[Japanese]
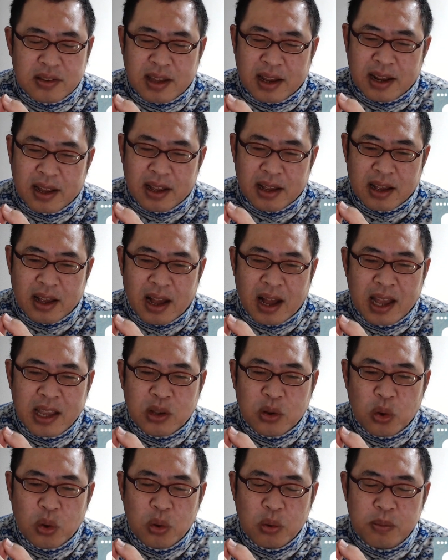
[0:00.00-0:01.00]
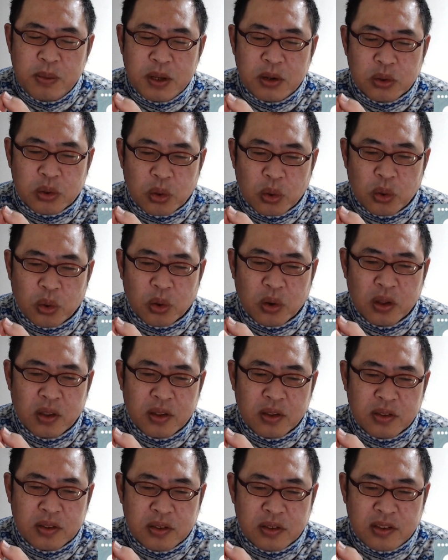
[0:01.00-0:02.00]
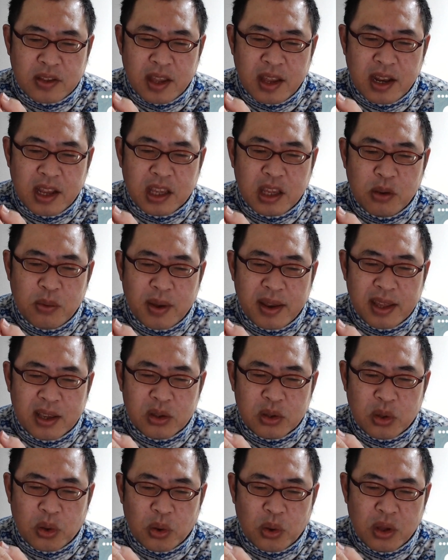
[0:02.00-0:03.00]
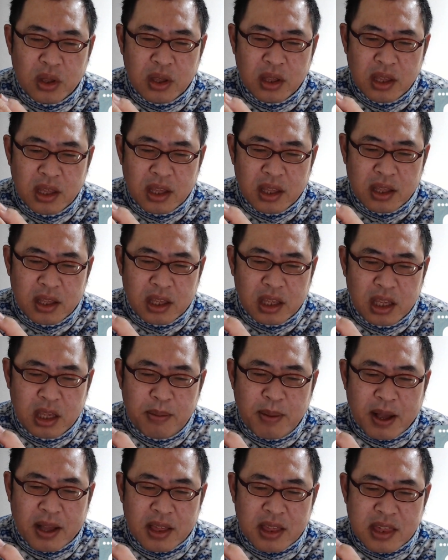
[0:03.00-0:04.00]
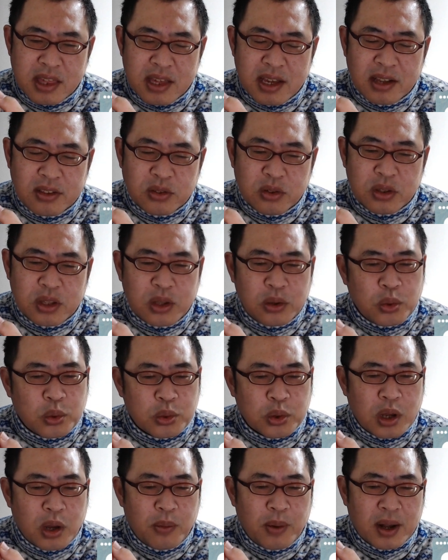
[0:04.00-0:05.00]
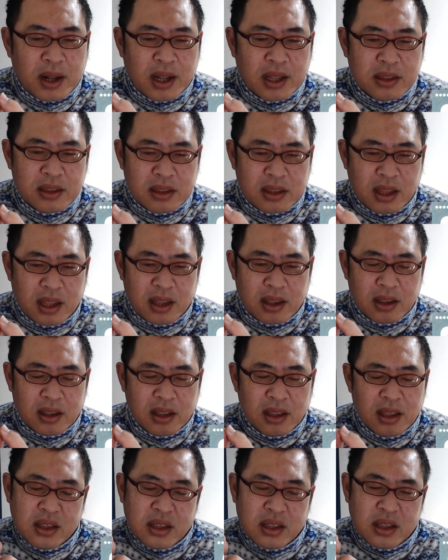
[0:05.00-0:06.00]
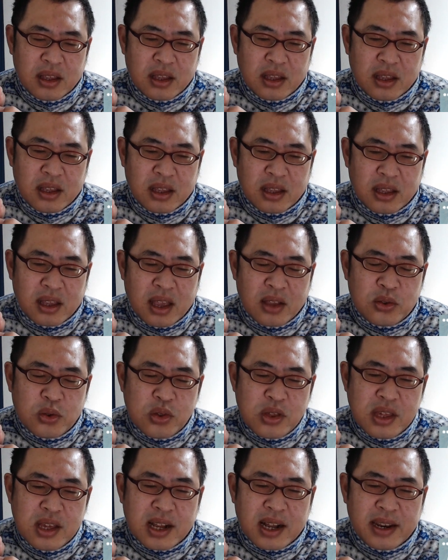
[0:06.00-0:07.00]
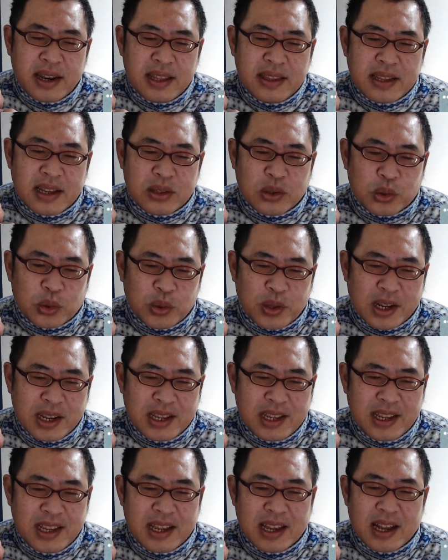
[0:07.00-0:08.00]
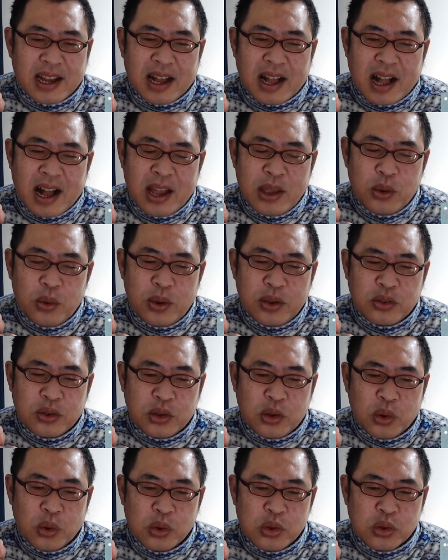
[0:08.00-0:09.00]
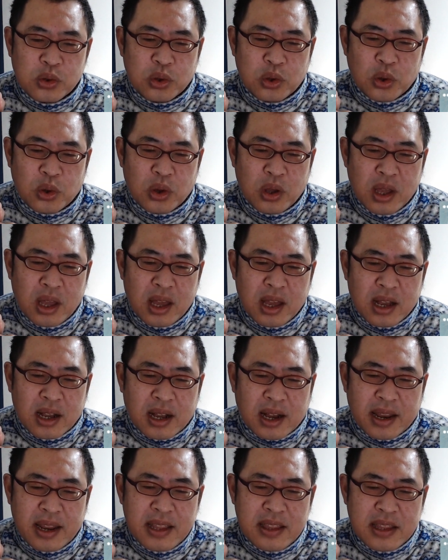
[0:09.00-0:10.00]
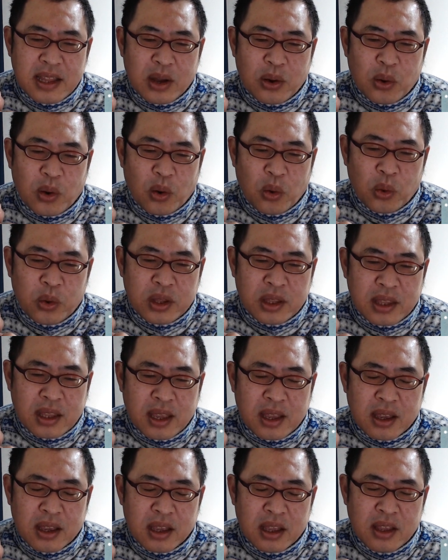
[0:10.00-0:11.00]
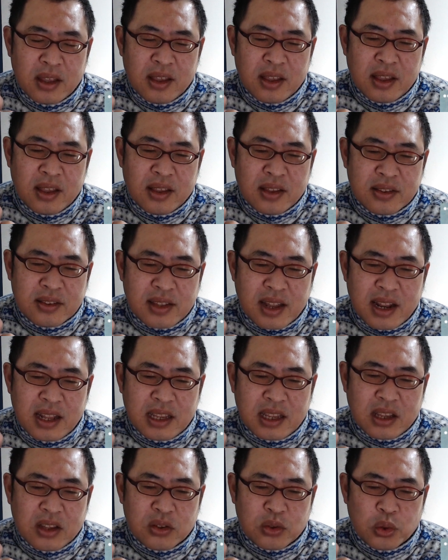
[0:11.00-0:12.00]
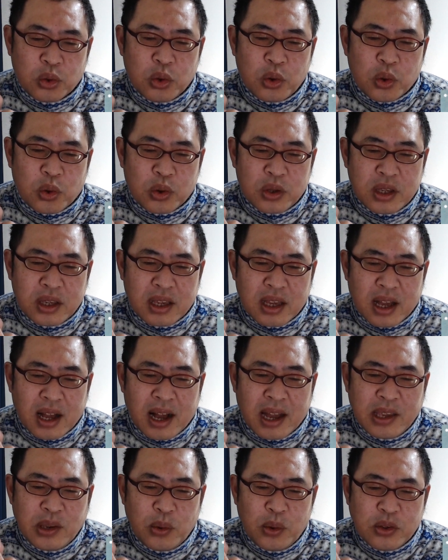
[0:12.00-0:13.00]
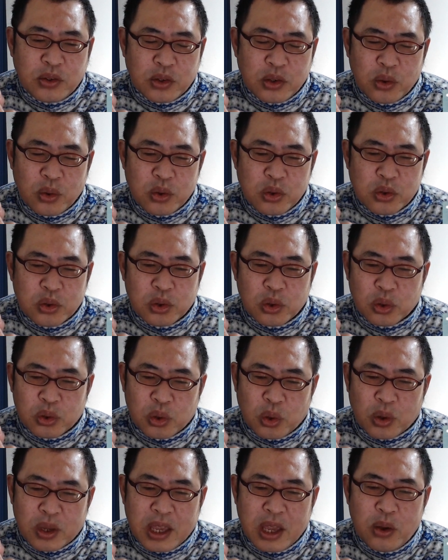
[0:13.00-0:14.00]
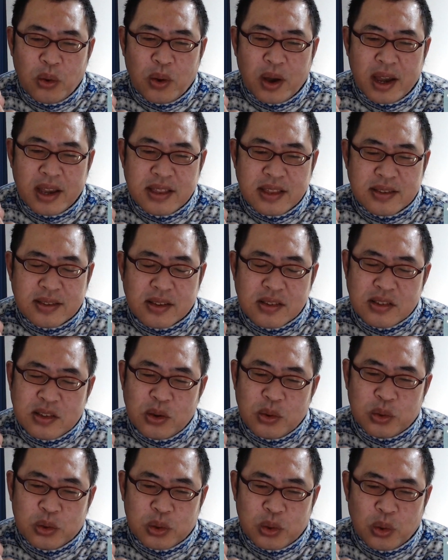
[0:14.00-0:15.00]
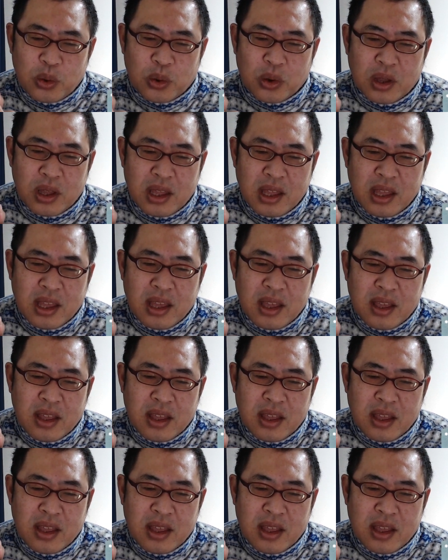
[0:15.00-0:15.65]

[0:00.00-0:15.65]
ですから、アイコンを見ると、西暦和暦と今4月っていうことが分かって、SC カレンダーの隣に iOS 標準のカレンダーを置いて、さらにその横に iOS 標準の時計を配置させておくと、